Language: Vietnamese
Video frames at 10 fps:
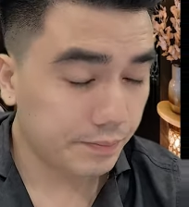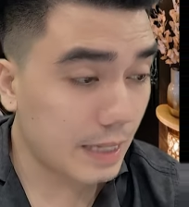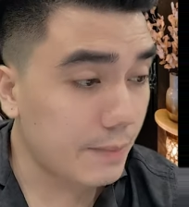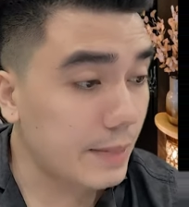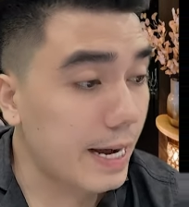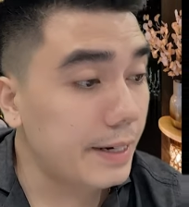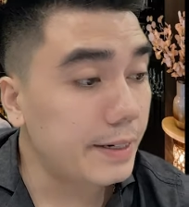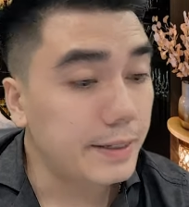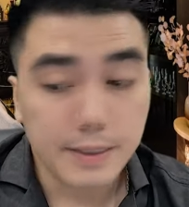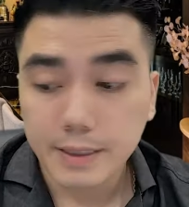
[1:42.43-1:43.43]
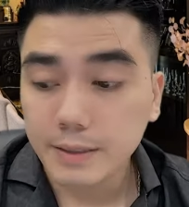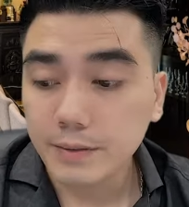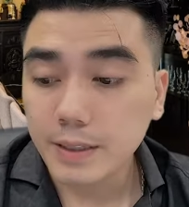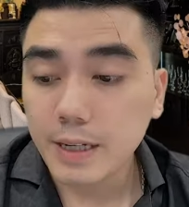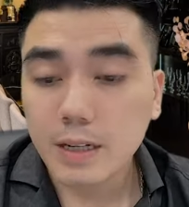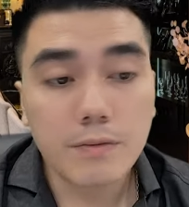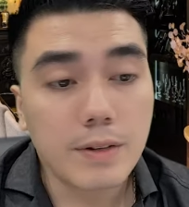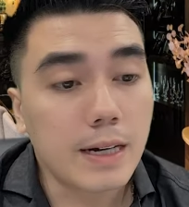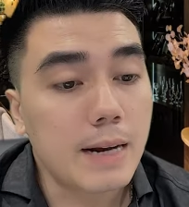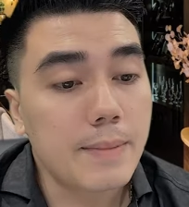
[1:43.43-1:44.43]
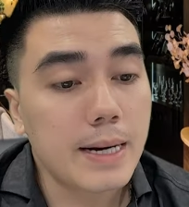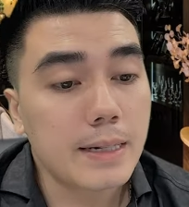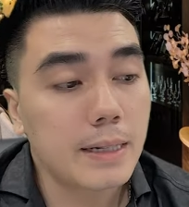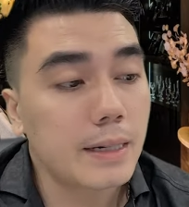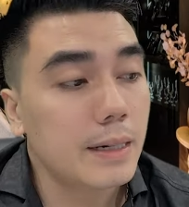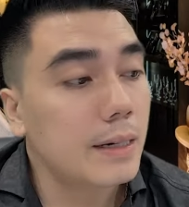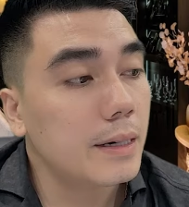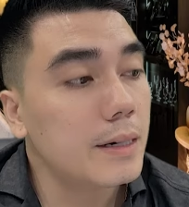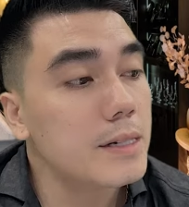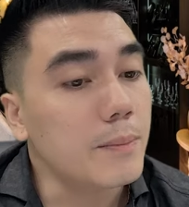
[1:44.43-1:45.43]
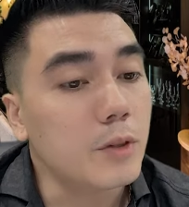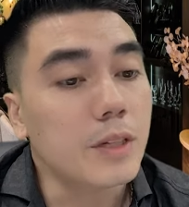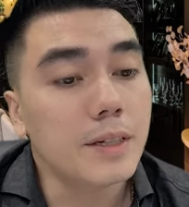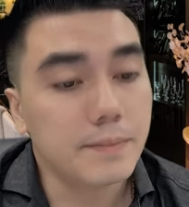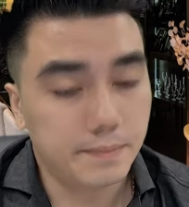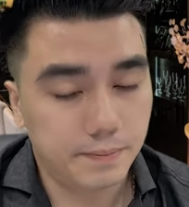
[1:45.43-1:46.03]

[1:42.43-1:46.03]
tam tai vì thế công việc làm ăn thì ờ, hơi chậm một tí